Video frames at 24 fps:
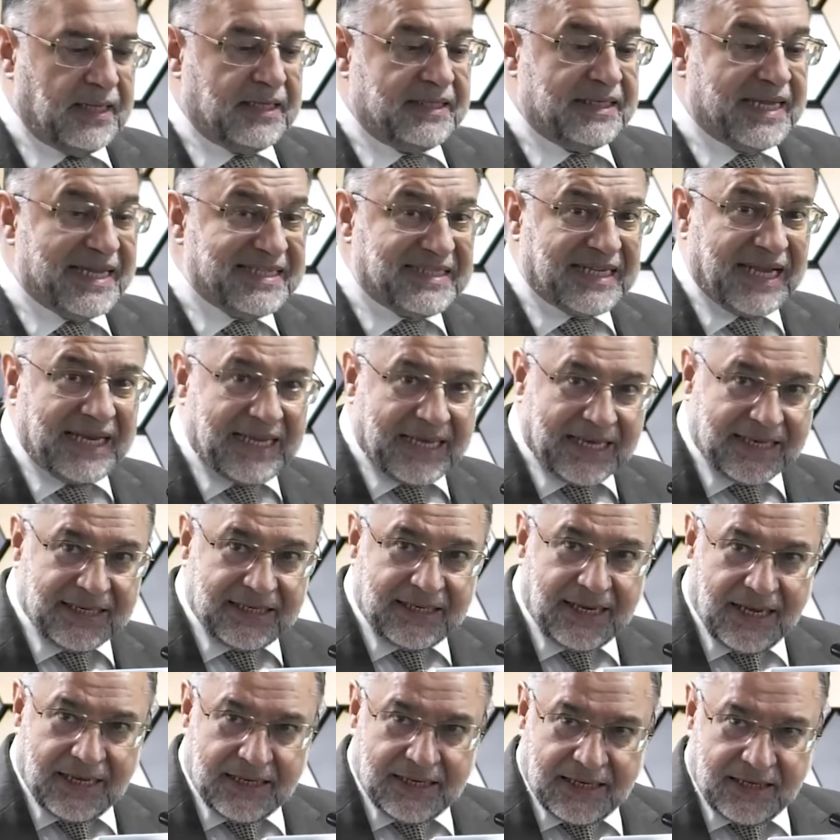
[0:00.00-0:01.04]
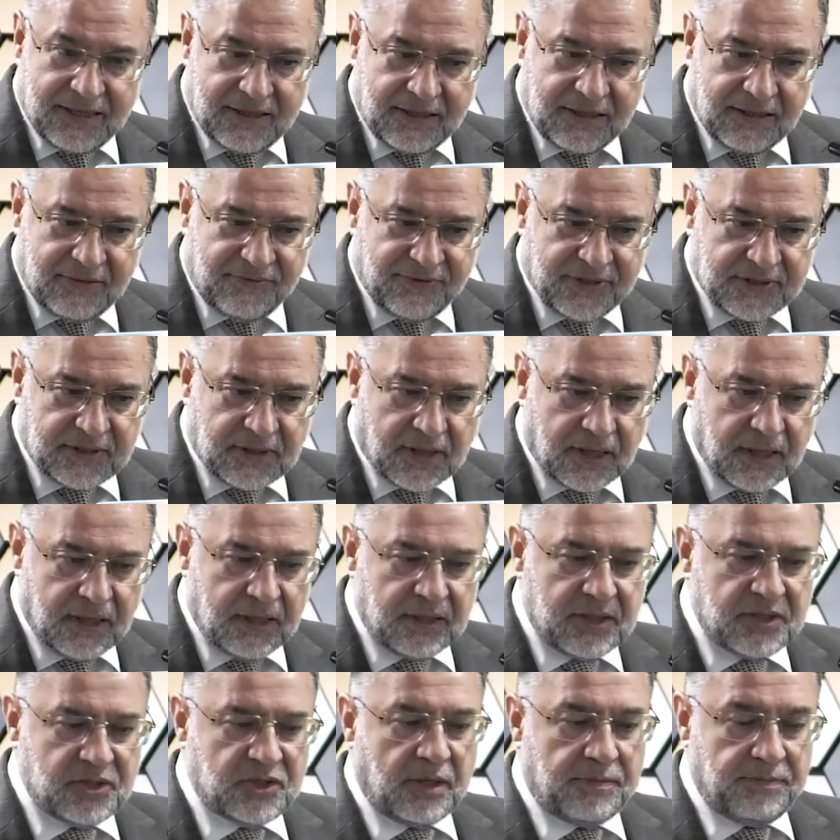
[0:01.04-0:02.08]
نزل خلال هذه
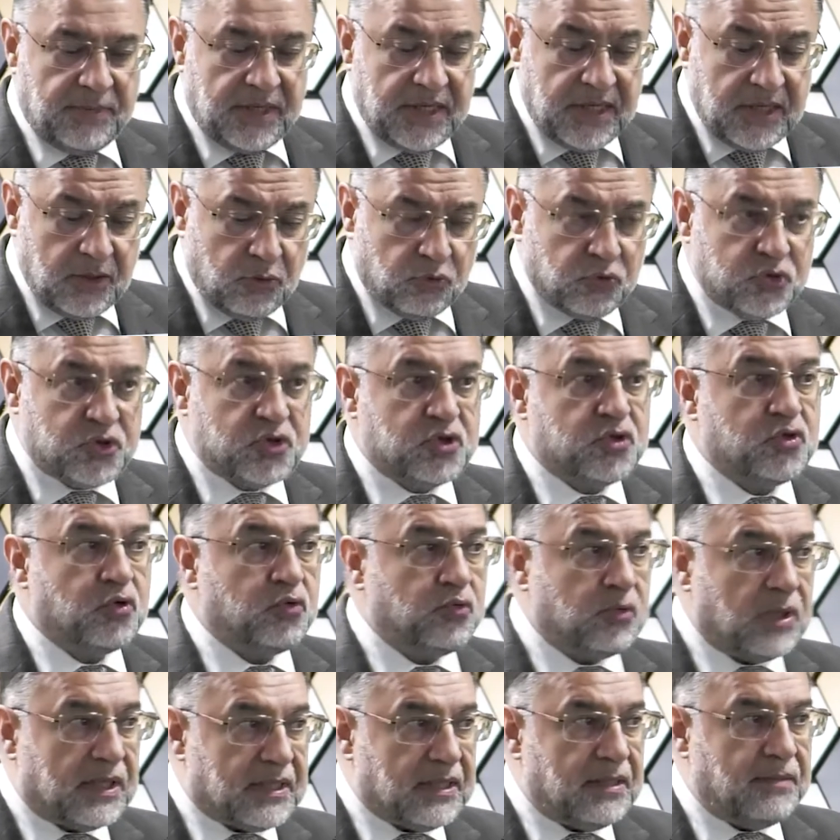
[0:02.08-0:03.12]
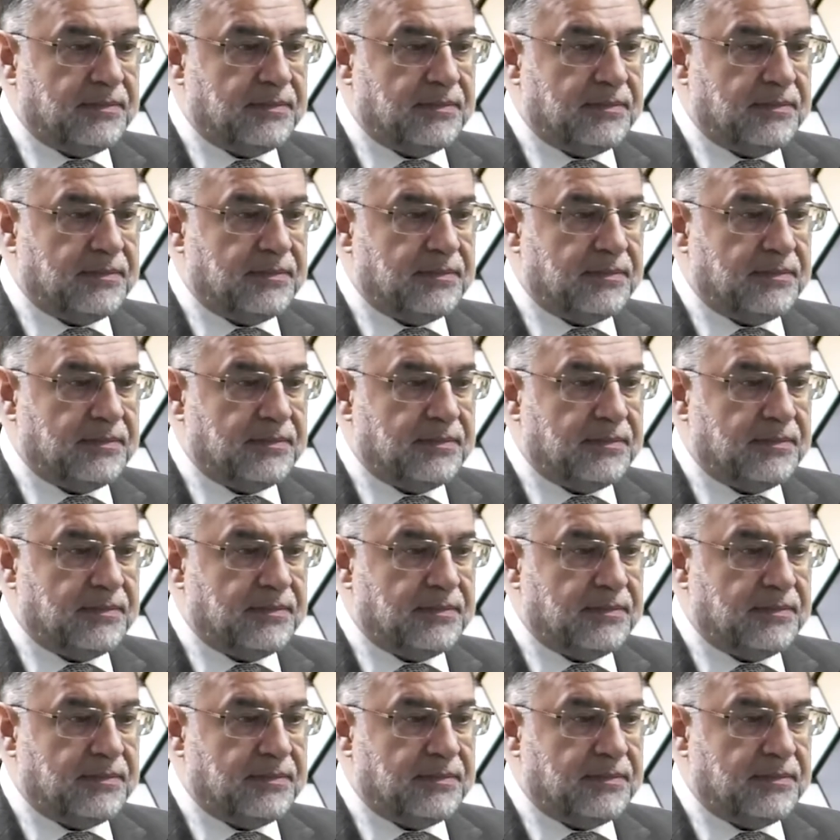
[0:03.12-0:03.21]
الفترة جميع السور